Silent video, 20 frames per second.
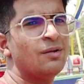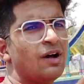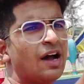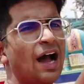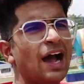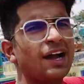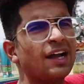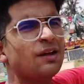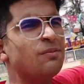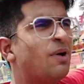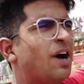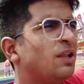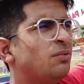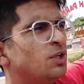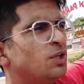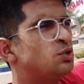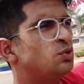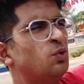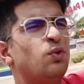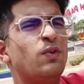आके बाद
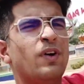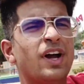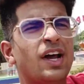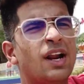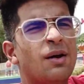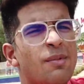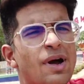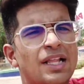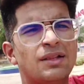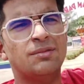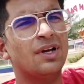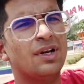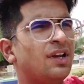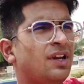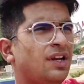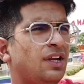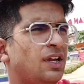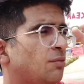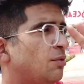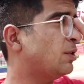में शूट वगैरह बाद में
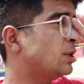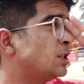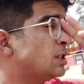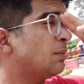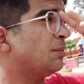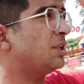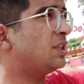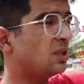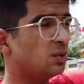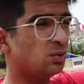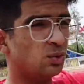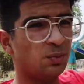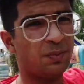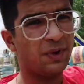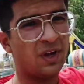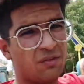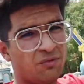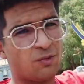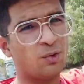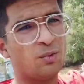करेंगे अभी वैसा भी इतनी धूप
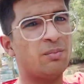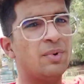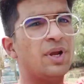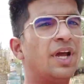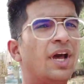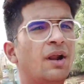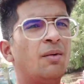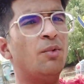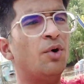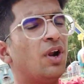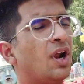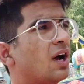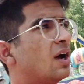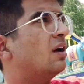है फ़ोन भी गर्म हो रहा